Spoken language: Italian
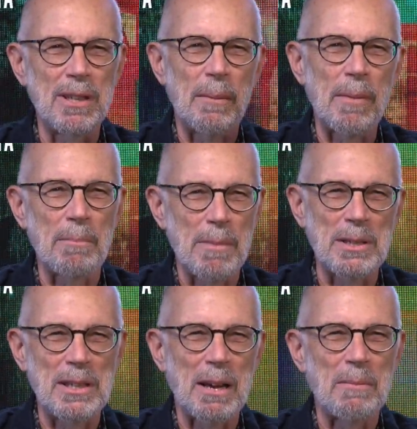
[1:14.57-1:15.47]
La mamma
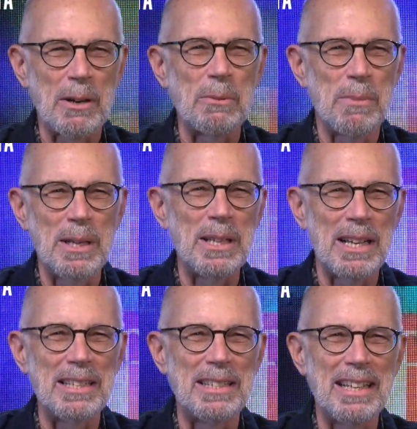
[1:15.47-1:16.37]
si chiama
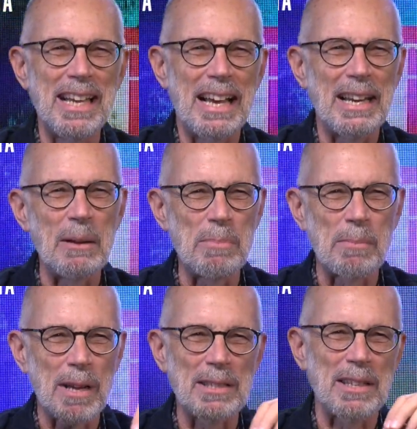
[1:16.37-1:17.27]
commedia all'italiana, il
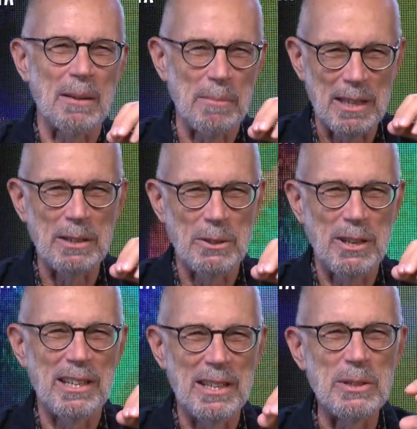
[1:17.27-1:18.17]
papà si chiama
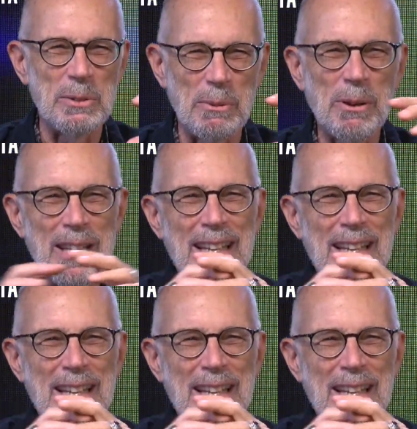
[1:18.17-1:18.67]
neorealismo.